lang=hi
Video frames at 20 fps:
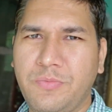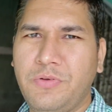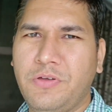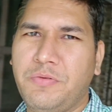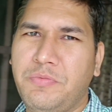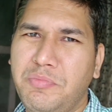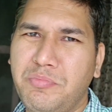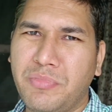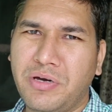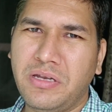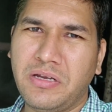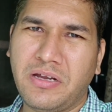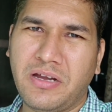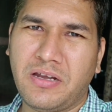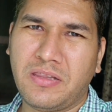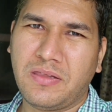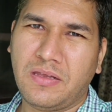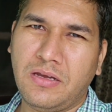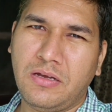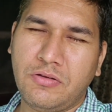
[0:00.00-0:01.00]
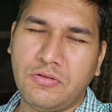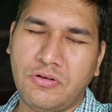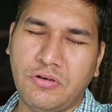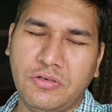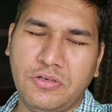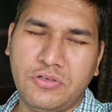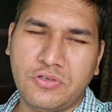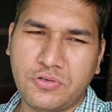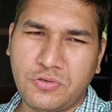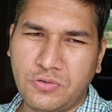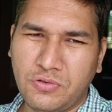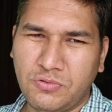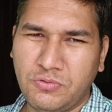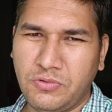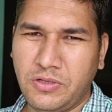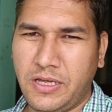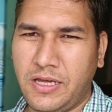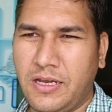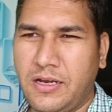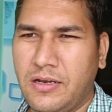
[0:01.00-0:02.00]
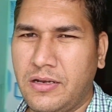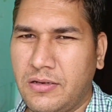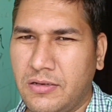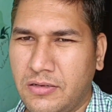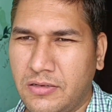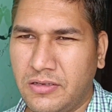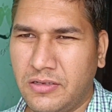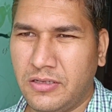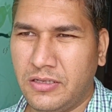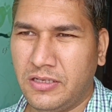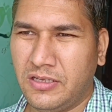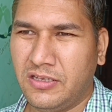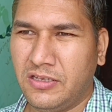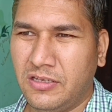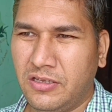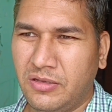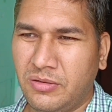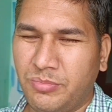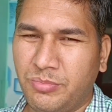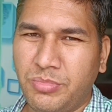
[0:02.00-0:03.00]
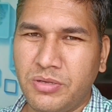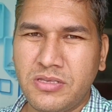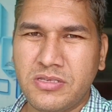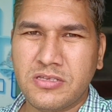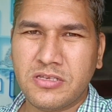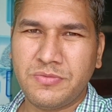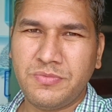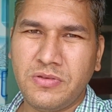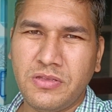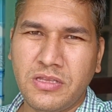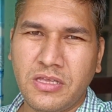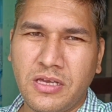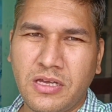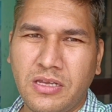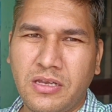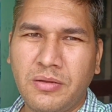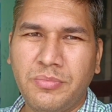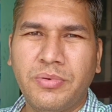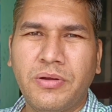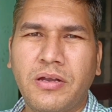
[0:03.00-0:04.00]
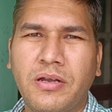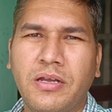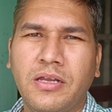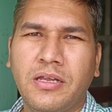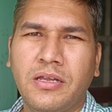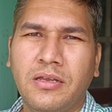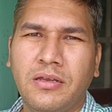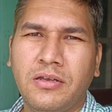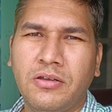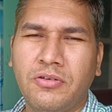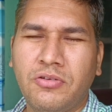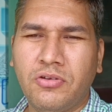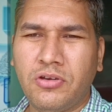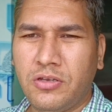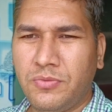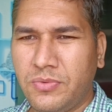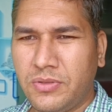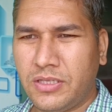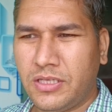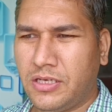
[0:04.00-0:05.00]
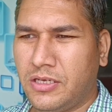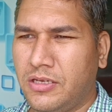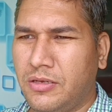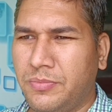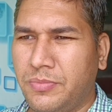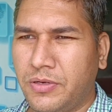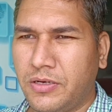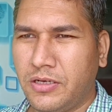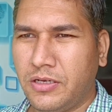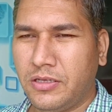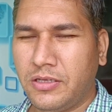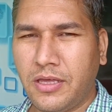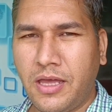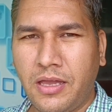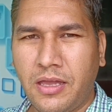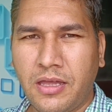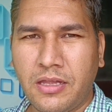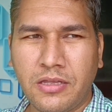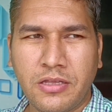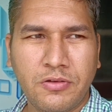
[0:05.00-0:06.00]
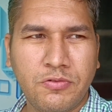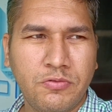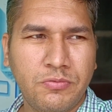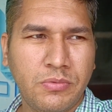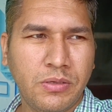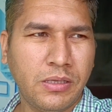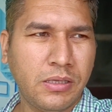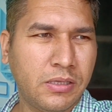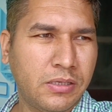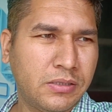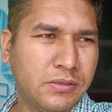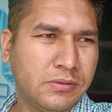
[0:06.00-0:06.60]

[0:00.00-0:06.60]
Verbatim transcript: कभी कभी मन करता ना नौकरी छोड़ दूँ यार बच्चे भी देखने पड़ रहे नौकरी भी देखनी पड़ रही क्या क्या देखू मैं